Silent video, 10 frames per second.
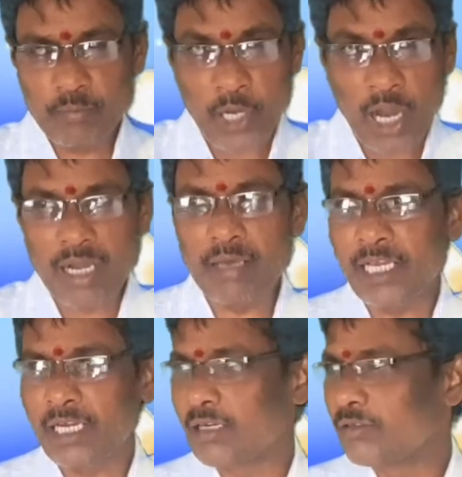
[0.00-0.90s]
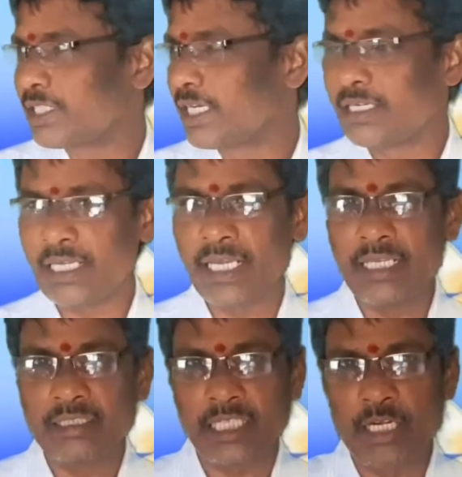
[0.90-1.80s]
ప్రాణం ఎక్కడ ఉంది అంటే
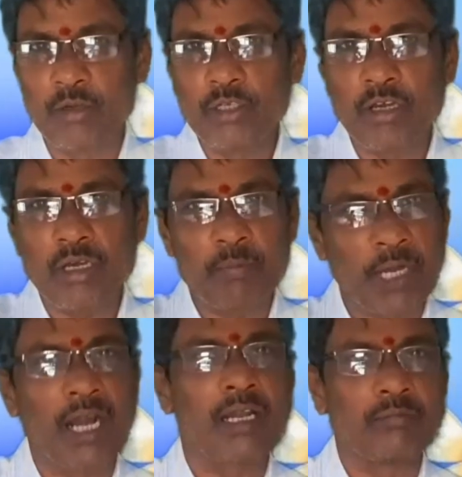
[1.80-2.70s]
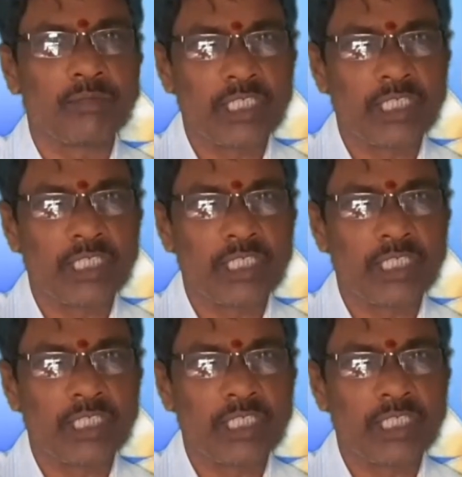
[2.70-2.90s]
తెలుగు యొక్క ప్రాణం